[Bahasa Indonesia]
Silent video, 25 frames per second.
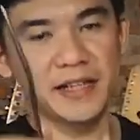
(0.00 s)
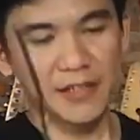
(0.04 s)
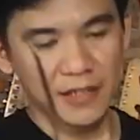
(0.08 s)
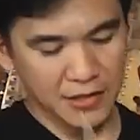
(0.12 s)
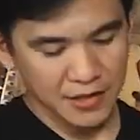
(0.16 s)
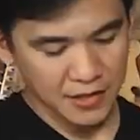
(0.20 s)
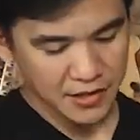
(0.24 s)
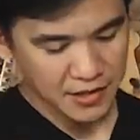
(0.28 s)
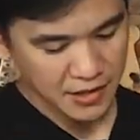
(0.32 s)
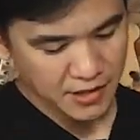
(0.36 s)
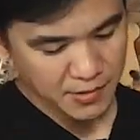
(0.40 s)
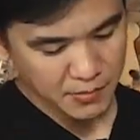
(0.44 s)

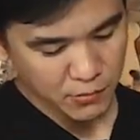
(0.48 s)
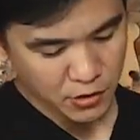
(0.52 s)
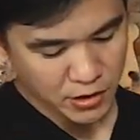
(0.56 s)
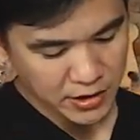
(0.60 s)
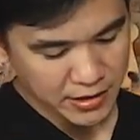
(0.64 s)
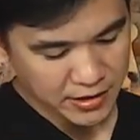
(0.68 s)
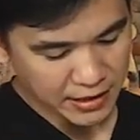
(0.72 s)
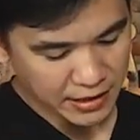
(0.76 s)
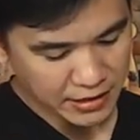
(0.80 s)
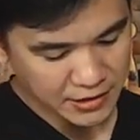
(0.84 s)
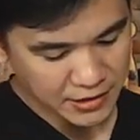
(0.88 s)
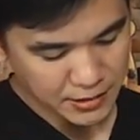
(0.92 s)
handlenya dia
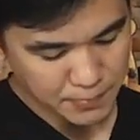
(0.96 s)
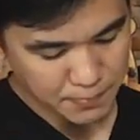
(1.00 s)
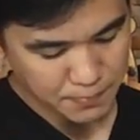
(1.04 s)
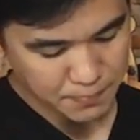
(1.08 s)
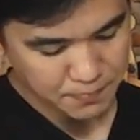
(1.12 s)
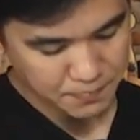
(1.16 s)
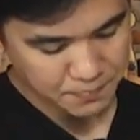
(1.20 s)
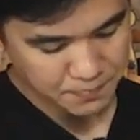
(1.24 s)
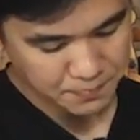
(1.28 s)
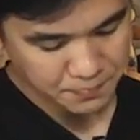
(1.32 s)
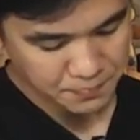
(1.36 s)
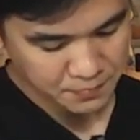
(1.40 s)
model tancap.
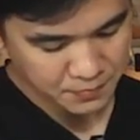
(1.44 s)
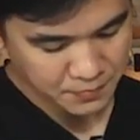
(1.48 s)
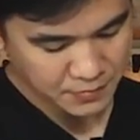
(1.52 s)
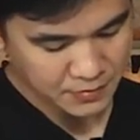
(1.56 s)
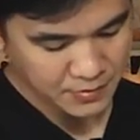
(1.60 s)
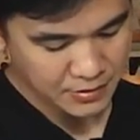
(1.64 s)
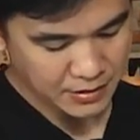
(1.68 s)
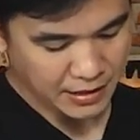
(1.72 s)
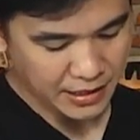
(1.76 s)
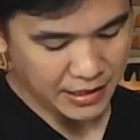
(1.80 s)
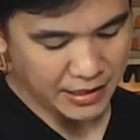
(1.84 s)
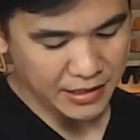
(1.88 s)

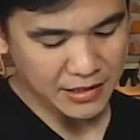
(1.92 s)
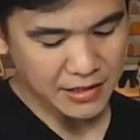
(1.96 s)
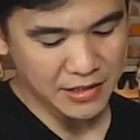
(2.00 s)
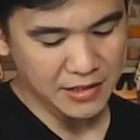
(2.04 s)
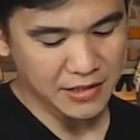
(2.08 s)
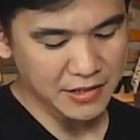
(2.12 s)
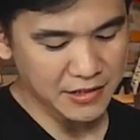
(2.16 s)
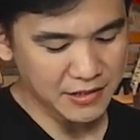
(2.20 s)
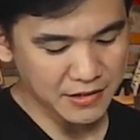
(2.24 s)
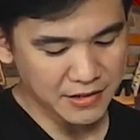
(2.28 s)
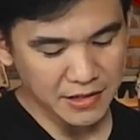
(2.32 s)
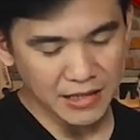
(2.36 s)
Hari
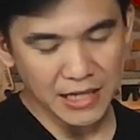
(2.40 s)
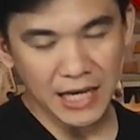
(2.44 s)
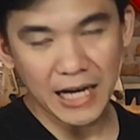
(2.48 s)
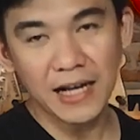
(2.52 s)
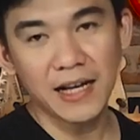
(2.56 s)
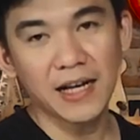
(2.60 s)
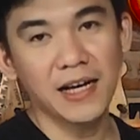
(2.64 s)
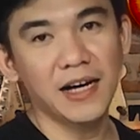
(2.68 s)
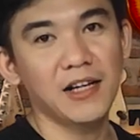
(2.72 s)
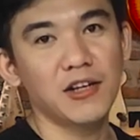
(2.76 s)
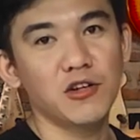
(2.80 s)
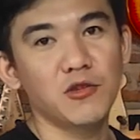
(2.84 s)
gini
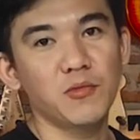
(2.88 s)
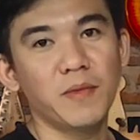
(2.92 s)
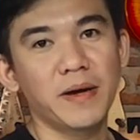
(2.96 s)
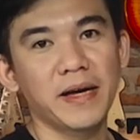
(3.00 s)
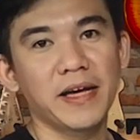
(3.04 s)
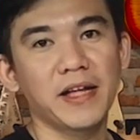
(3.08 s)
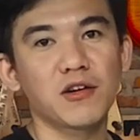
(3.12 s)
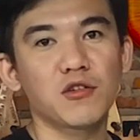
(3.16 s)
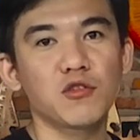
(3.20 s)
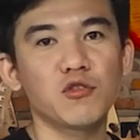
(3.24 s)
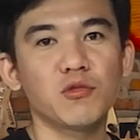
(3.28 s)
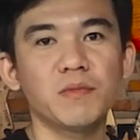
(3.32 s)
agak
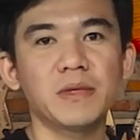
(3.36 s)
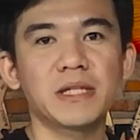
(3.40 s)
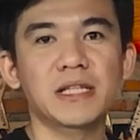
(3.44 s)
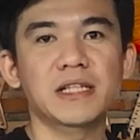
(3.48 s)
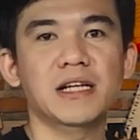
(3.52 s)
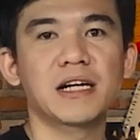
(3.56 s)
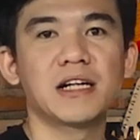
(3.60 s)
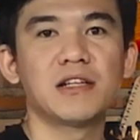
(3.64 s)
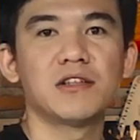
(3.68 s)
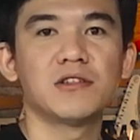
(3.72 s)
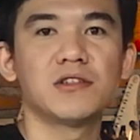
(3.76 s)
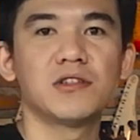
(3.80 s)
lumayan
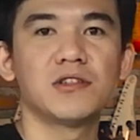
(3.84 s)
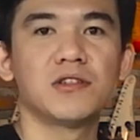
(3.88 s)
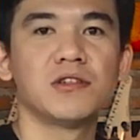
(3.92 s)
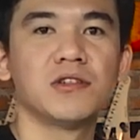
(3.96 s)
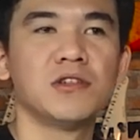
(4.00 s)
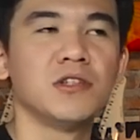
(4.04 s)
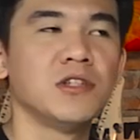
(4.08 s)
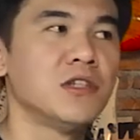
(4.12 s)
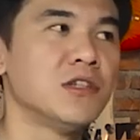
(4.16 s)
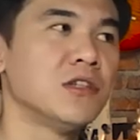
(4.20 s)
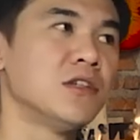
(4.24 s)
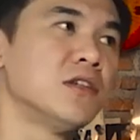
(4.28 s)
rumit
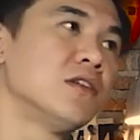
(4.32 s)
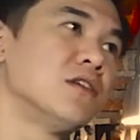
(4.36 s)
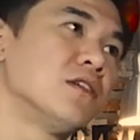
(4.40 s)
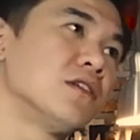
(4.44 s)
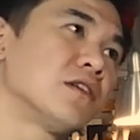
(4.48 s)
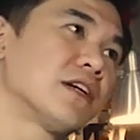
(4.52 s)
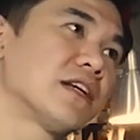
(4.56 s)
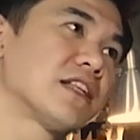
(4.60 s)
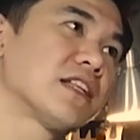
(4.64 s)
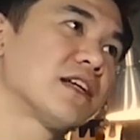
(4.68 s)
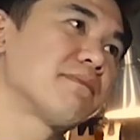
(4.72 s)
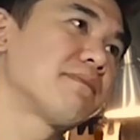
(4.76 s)
kalau
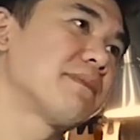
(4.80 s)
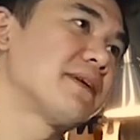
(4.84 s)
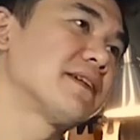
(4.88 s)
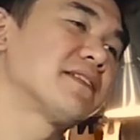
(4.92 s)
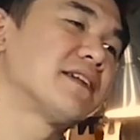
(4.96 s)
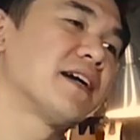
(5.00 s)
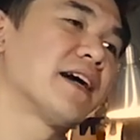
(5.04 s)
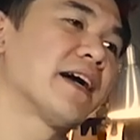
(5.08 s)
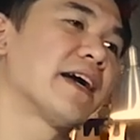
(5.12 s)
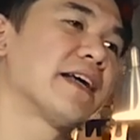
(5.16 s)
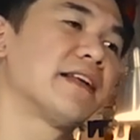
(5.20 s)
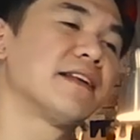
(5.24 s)
kita
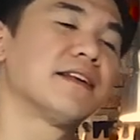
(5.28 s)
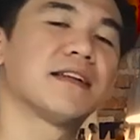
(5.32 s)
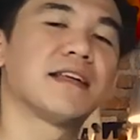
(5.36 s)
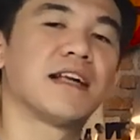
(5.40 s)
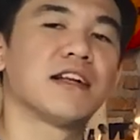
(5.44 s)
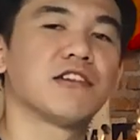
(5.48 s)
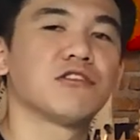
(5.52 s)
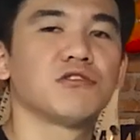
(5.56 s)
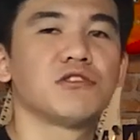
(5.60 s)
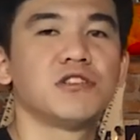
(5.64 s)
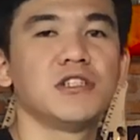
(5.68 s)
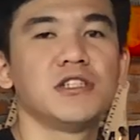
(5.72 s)
pasang
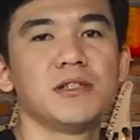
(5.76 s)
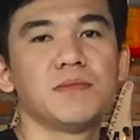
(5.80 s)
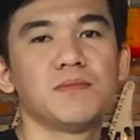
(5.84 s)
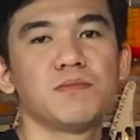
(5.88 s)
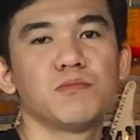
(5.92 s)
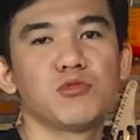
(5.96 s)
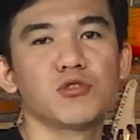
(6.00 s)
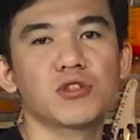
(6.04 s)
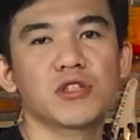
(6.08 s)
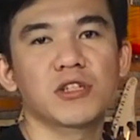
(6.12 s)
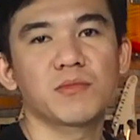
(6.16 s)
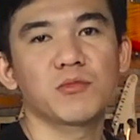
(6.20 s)
handle harus
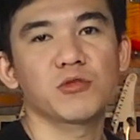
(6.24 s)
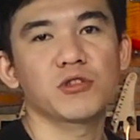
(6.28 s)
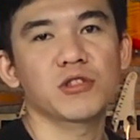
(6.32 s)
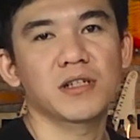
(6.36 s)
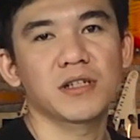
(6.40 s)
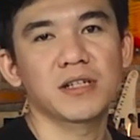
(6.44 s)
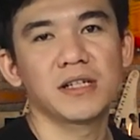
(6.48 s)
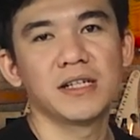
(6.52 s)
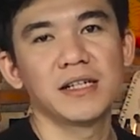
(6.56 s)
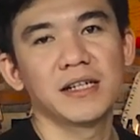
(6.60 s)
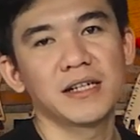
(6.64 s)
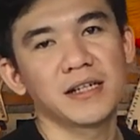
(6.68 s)

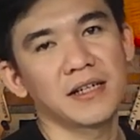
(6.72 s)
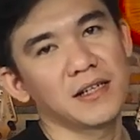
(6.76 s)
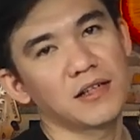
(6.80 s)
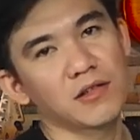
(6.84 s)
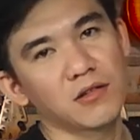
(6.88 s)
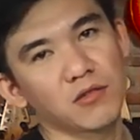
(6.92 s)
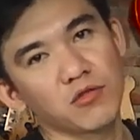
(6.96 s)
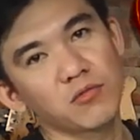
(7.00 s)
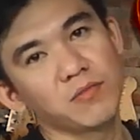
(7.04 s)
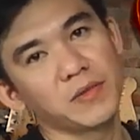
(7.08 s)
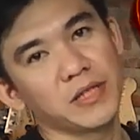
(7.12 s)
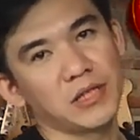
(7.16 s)
diputer-puter gini
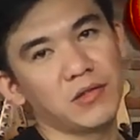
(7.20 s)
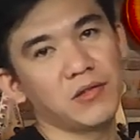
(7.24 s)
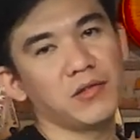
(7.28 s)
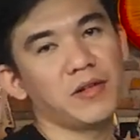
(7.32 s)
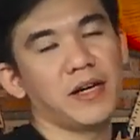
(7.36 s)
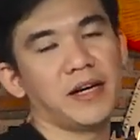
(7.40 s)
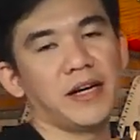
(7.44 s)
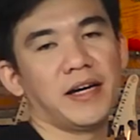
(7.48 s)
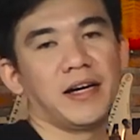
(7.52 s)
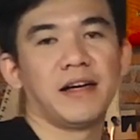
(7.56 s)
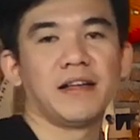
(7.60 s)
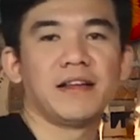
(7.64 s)
kan rumit
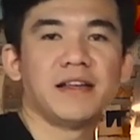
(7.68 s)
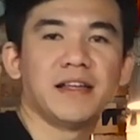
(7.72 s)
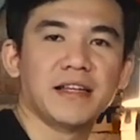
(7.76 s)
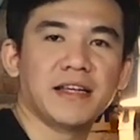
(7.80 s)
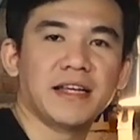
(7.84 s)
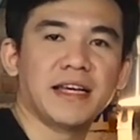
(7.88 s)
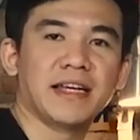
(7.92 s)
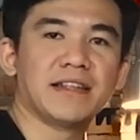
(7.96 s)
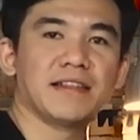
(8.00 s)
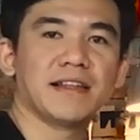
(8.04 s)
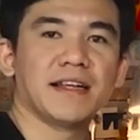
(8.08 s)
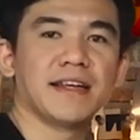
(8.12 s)
juga ya.
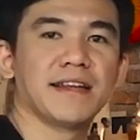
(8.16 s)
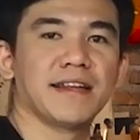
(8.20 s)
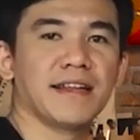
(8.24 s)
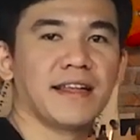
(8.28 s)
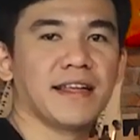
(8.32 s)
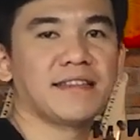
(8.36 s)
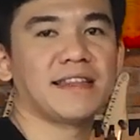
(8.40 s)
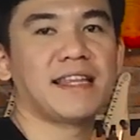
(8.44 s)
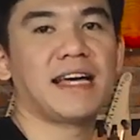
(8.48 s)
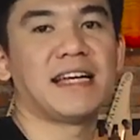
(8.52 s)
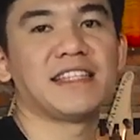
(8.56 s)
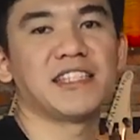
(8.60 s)
Dan
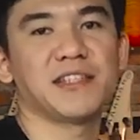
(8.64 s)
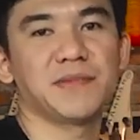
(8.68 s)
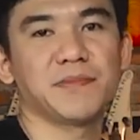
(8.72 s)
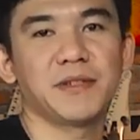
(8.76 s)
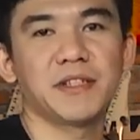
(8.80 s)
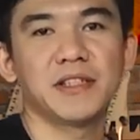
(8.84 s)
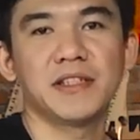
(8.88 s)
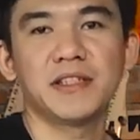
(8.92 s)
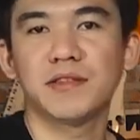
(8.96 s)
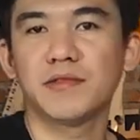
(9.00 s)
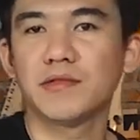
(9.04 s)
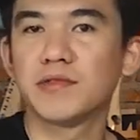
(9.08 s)
handle-handle tancap
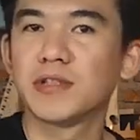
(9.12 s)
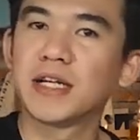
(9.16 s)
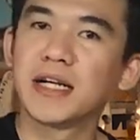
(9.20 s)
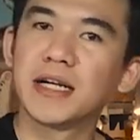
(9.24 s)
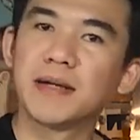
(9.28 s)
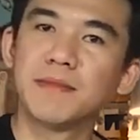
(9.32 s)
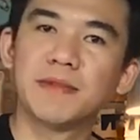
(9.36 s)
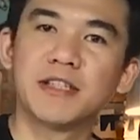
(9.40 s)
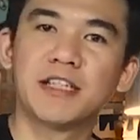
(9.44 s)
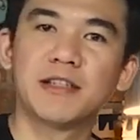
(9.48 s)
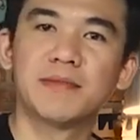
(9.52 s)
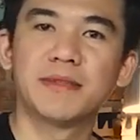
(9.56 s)
ini
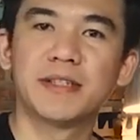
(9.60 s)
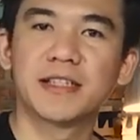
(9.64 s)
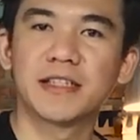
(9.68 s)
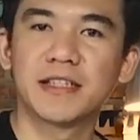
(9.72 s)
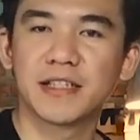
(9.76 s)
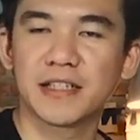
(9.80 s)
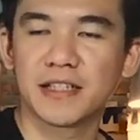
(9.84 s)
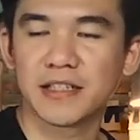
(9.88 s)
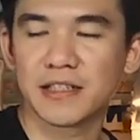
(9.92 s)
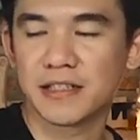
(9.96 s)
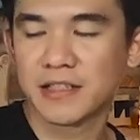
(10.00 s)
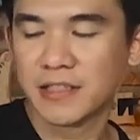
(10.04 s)
udah
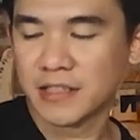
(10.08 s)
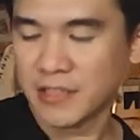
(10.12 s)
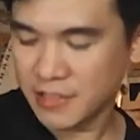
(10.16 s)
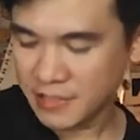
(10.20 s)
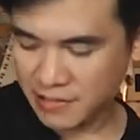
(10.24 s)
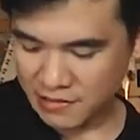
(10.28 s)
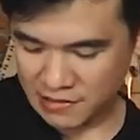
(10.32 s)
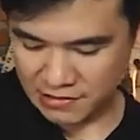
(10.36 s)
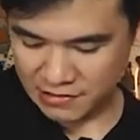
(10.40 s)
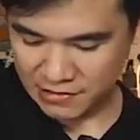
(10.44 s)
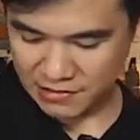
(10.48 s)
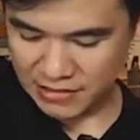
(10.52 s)
bener-bener
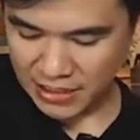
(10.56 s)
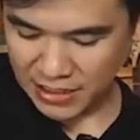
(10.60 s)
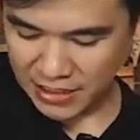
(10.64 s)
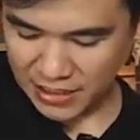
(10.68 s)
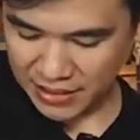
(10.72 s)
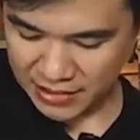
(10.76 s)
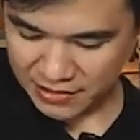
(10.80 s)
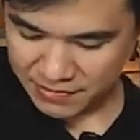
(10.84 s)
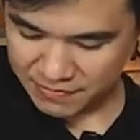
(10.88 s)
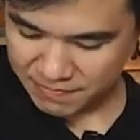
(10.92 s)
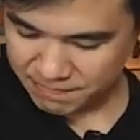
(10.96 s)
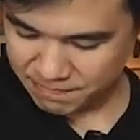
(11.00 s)

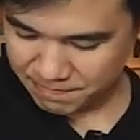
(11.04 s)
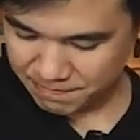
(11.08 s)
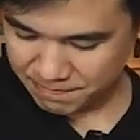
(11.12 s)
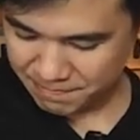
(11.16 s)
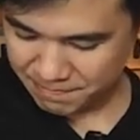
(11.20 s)
sangat